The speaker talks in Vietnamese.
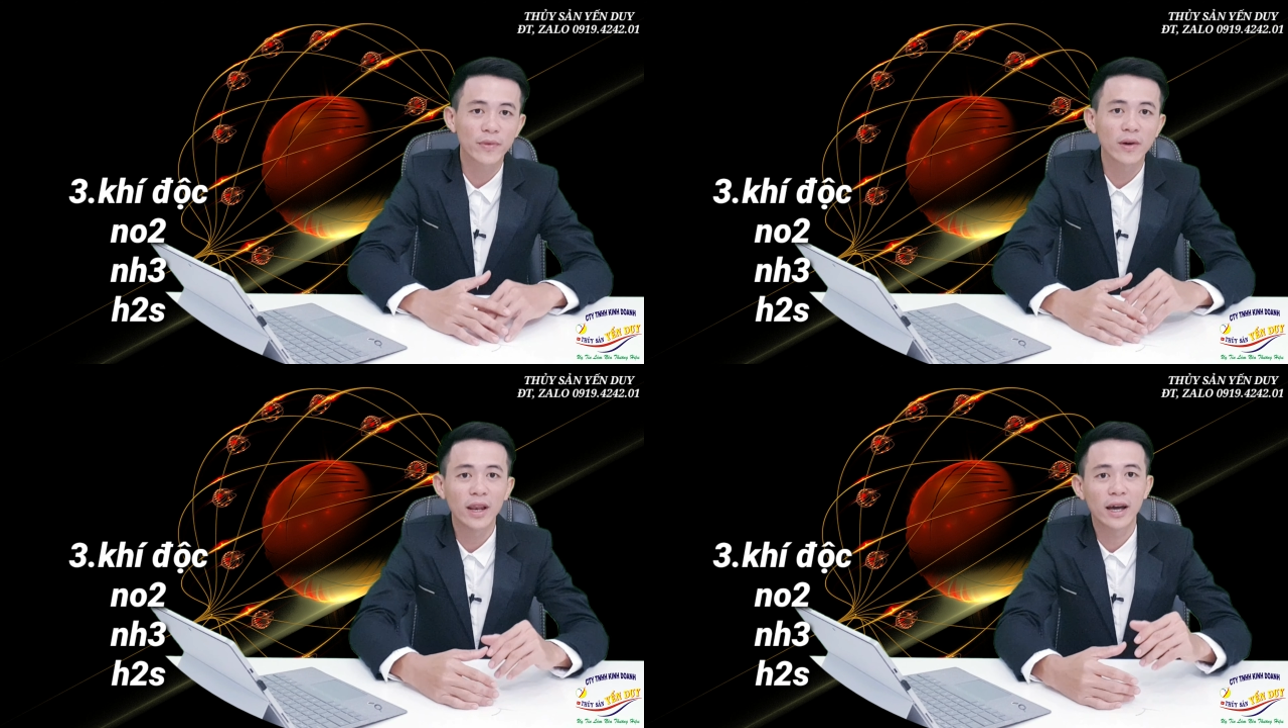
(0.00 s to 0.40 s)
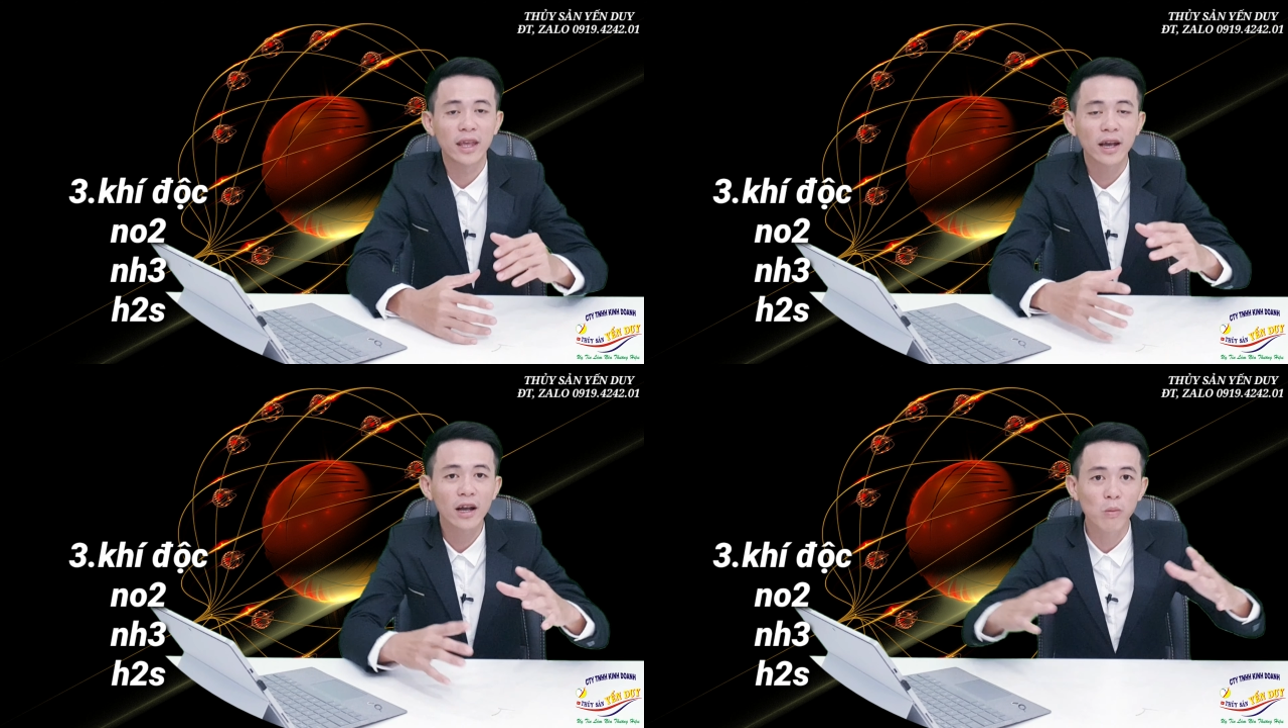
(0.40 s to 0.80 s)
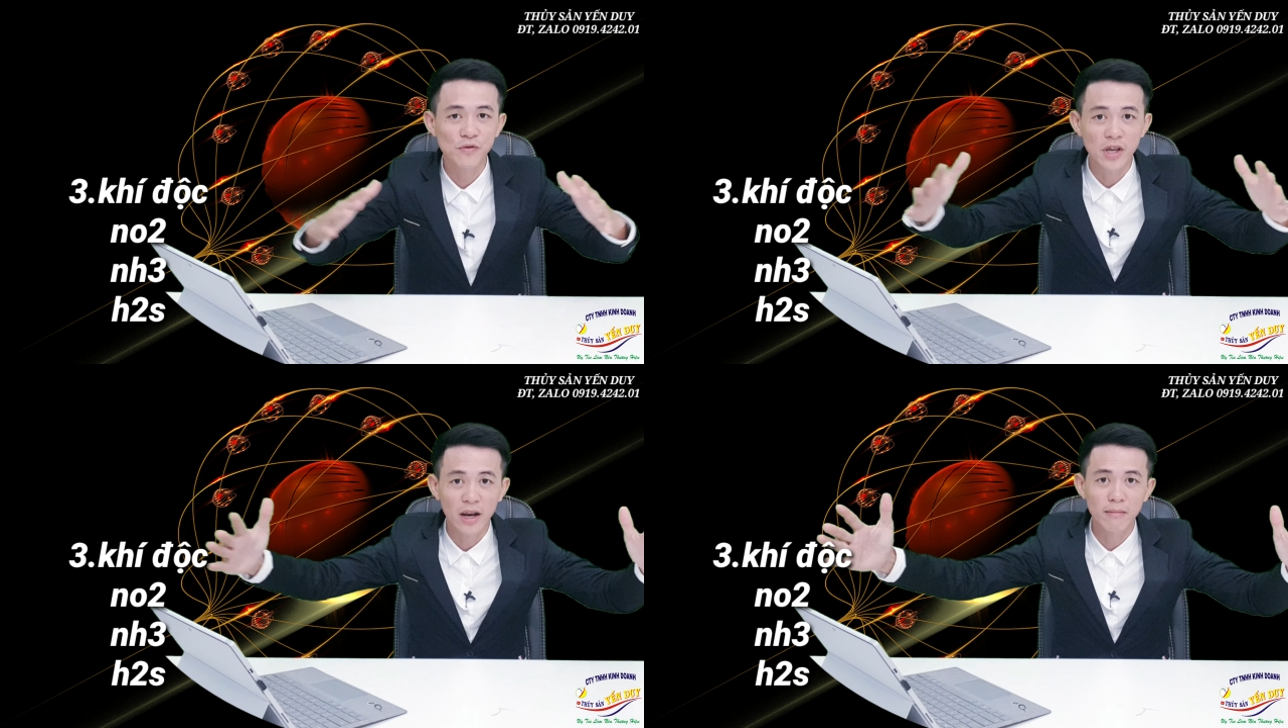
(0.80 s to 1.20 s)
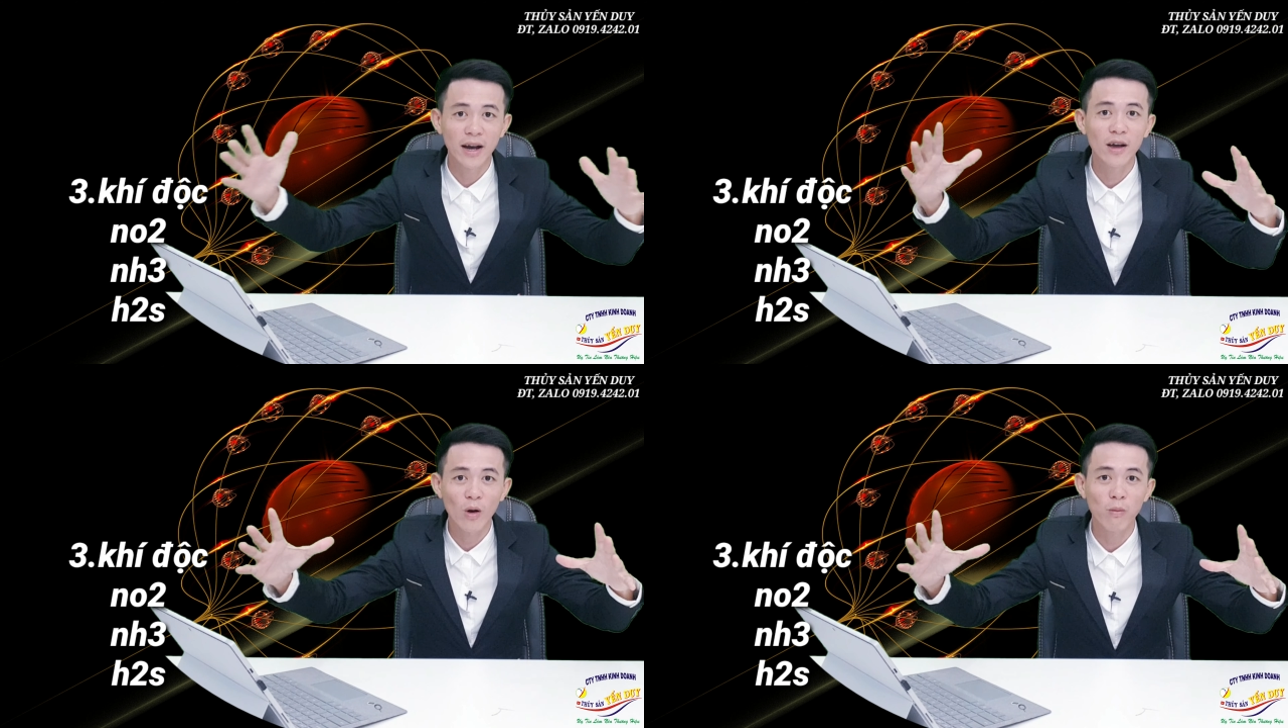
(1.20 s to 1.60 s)
có nghĩa là những cái cục sình
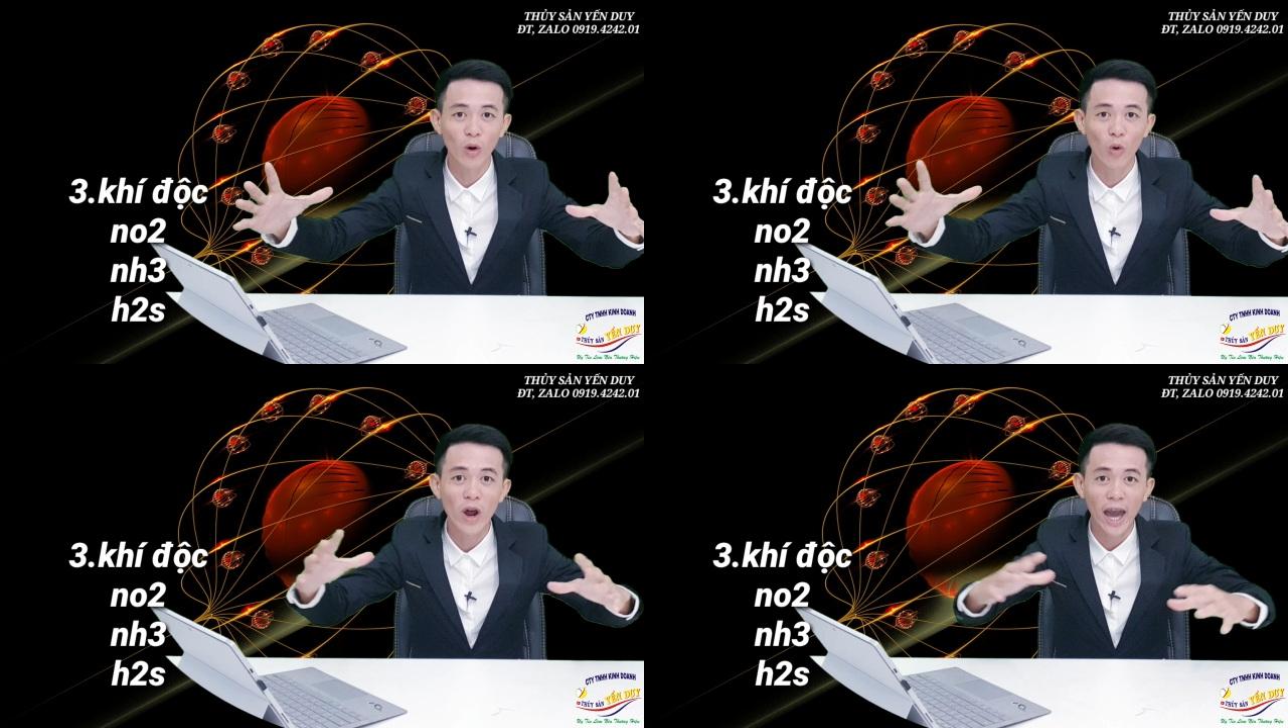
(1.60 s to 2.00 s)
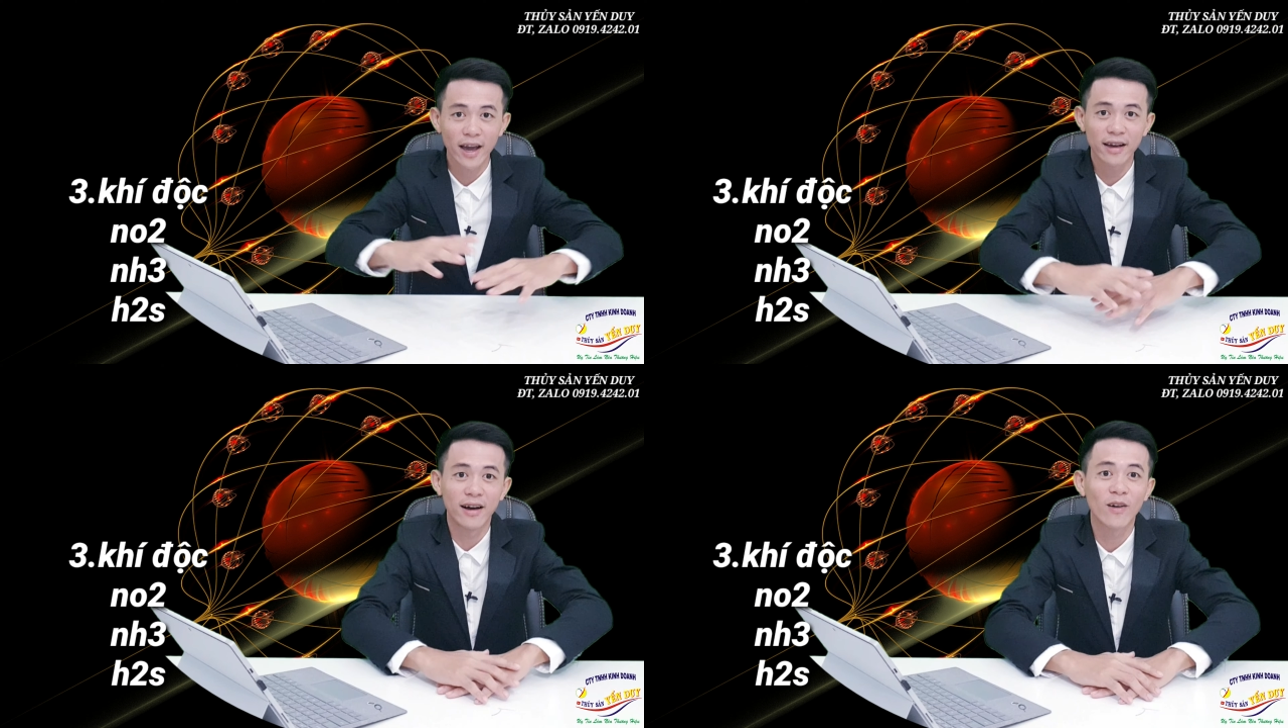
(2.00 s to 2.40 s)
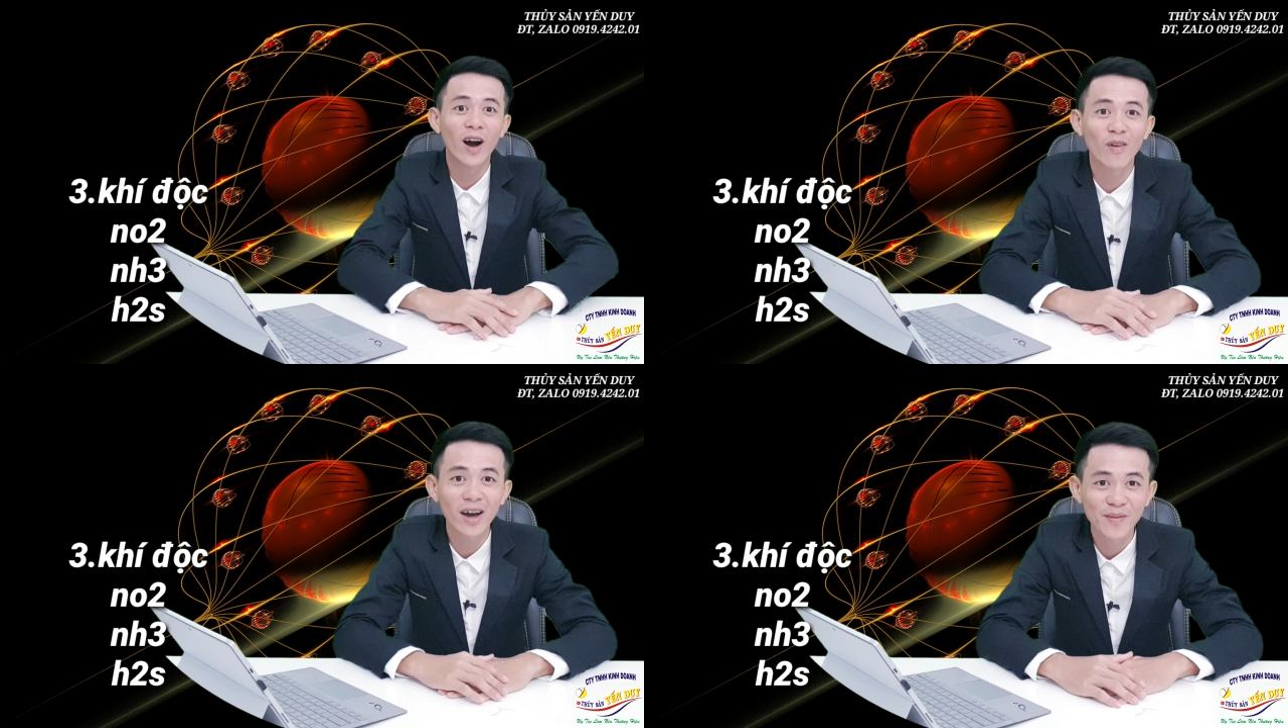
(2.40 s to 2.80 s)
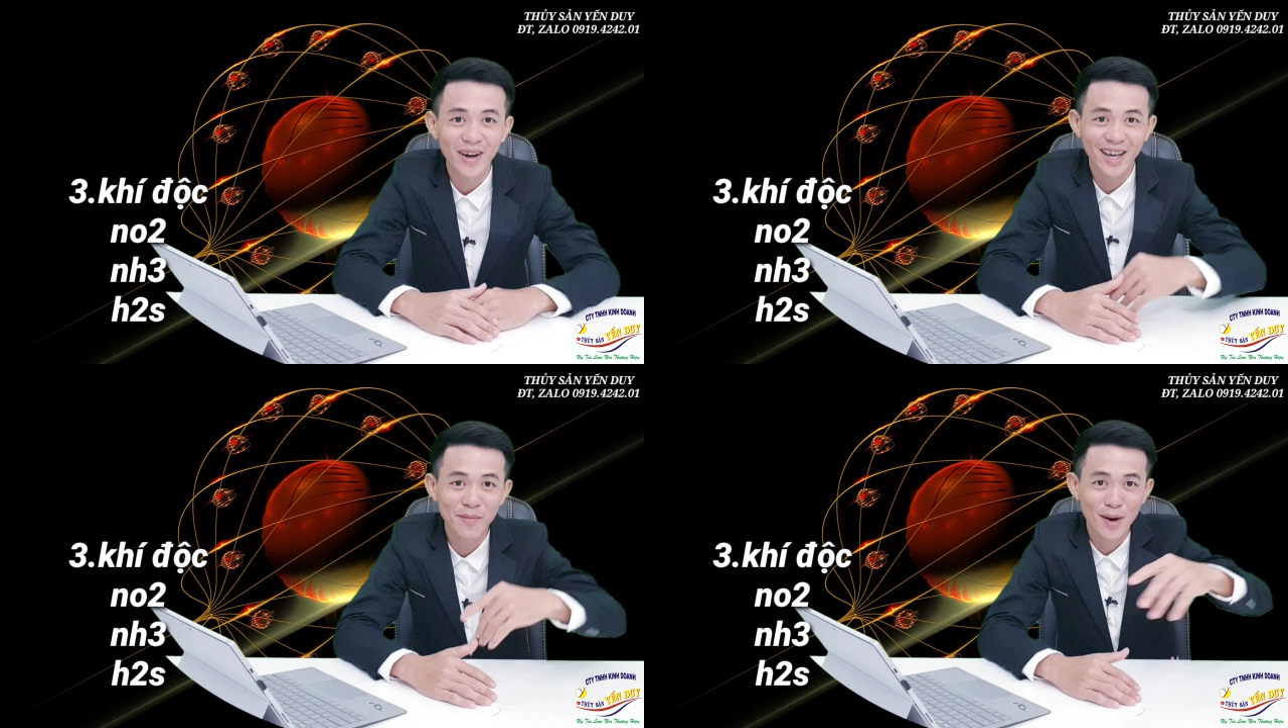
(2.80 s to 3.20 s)
mà cái cục lựu đạn nào của ao đất
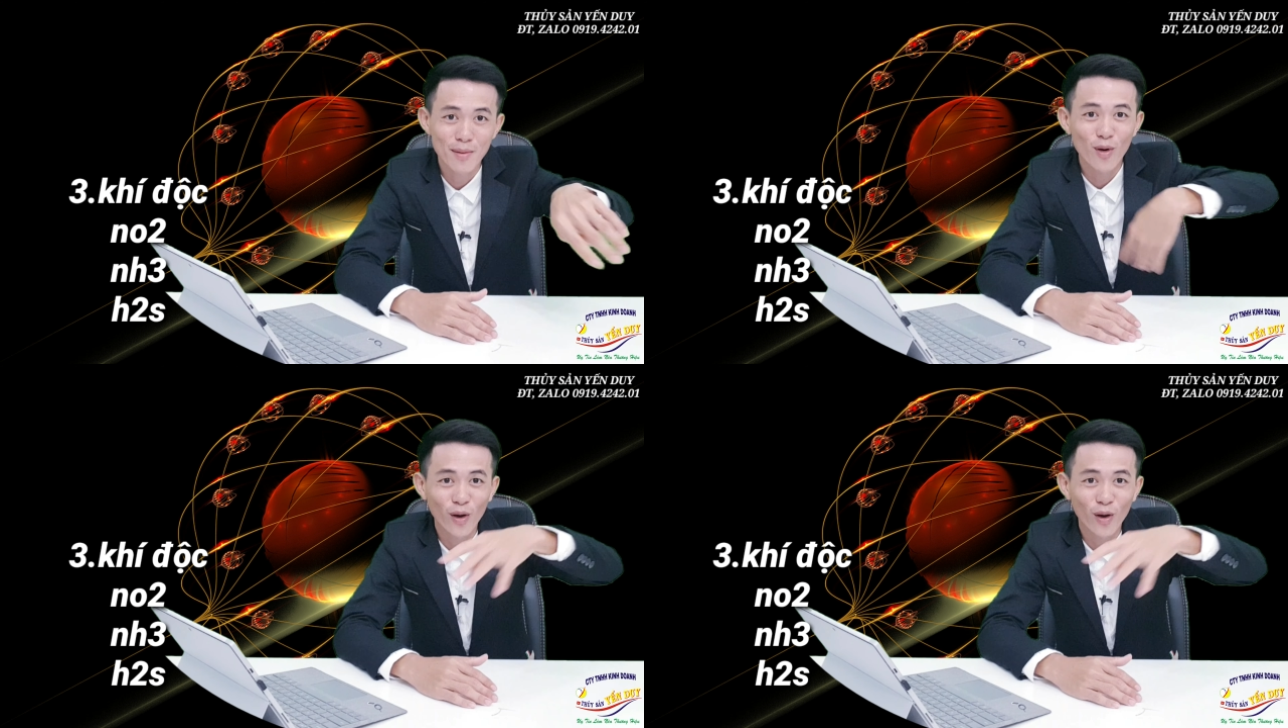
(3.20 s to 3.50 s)
mà khi mà nó